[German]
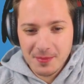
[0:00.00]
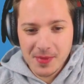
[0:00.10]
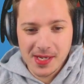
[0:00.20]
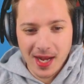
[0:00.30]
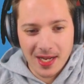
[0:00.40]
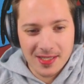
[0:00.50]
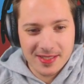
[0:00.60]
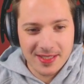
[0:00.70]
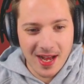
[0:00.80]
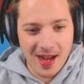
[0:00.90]
Timmy.
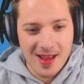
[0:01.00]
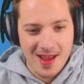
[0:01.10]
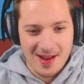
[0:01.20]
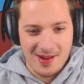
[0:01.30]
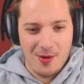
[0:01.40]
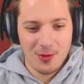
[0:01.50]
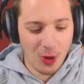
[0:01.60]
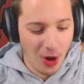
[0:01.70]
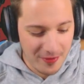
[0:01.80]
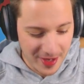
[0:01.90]
Alles klar.
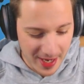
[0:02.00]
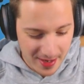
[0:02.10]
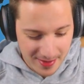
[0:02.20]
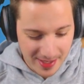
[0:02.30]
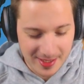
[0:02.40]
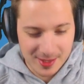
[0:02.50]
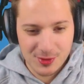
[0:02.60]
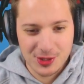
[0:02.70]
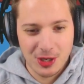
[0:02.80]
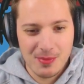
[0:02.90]
Lol, wie... Alter, das
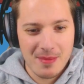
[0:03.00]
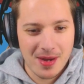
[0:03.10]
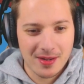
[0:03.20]
muss ich nochmal